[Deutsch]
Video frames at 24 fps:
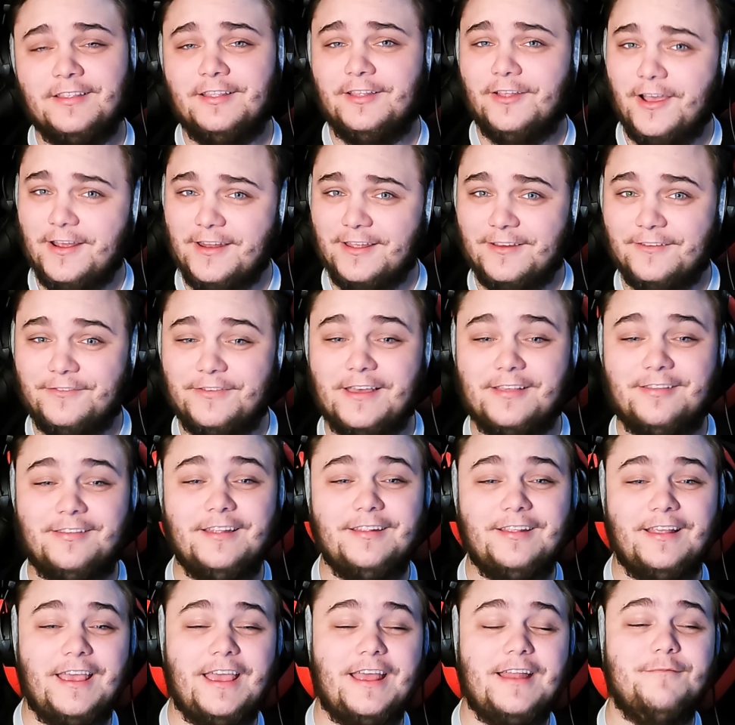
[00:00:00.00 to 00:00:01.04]
Leute, wir
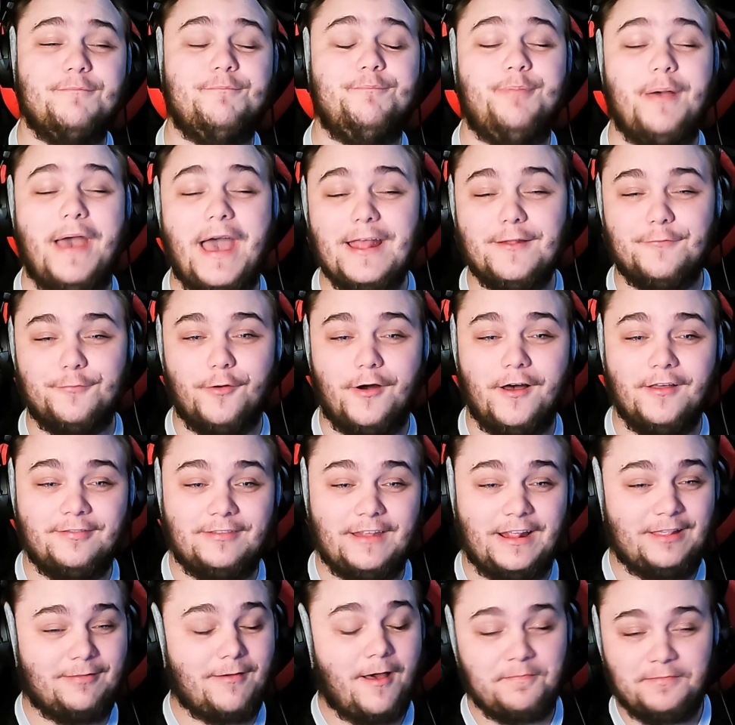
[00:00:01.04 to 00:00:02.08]
sind in Bad Wars.
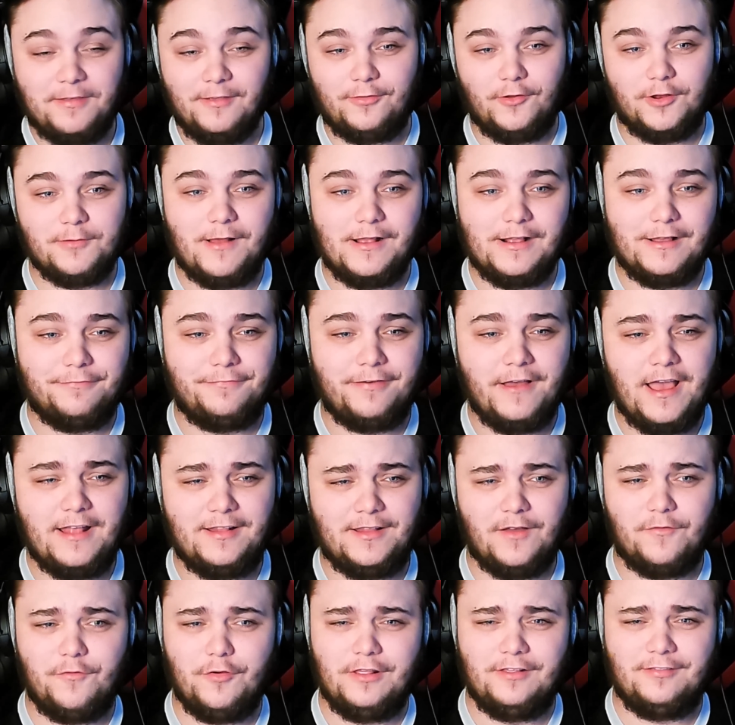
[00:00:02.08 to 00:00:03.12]
Letztes Mal habt ihr es Odoman gefeiert,
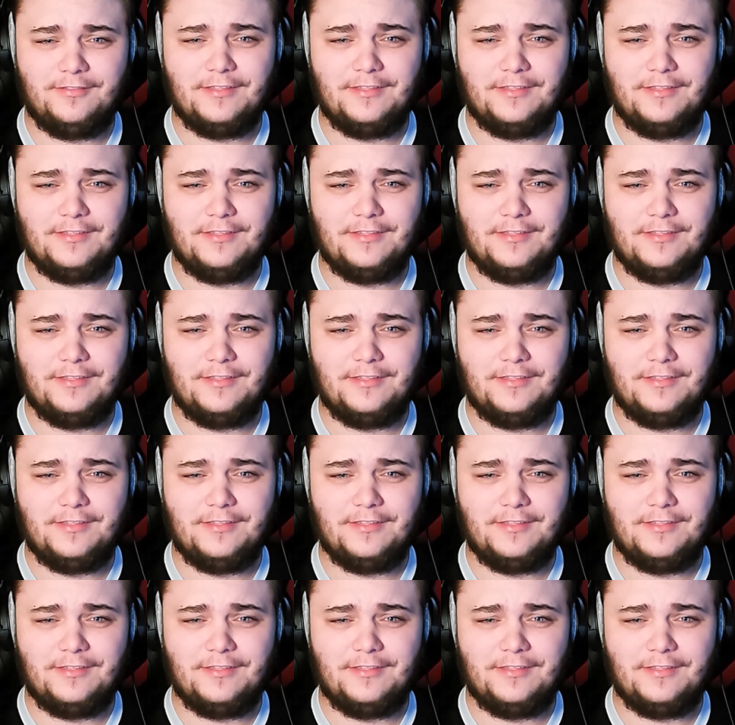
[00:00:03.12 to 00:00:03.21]
dann würde ich